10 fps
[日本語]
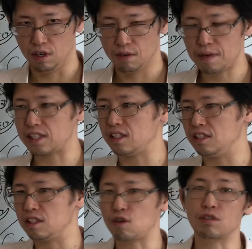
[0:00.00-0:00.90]
まさに
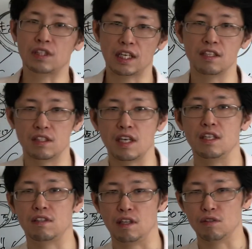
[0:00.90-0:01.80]
二極化の時代
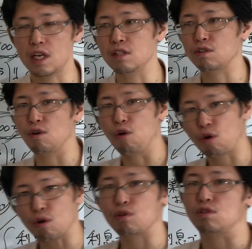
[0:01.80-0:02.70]
ですけど、戦争を起
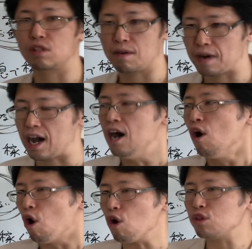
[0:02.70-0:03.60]
こるとすれば、
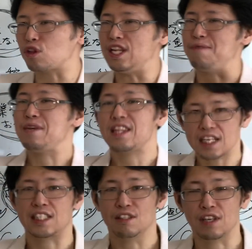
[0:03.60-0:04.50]
本当にみんな
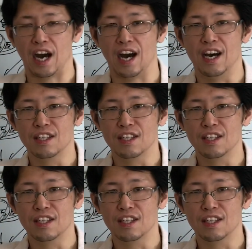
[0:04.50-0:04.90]
死ぬか。